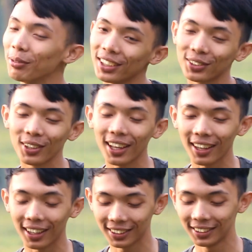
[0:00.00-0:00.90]
Tapi ya
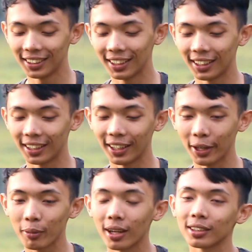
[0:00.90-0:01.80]
sudahlah.
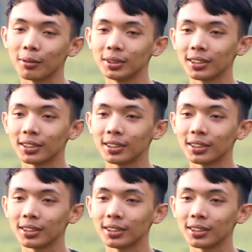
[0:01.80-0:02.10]
Eh, emang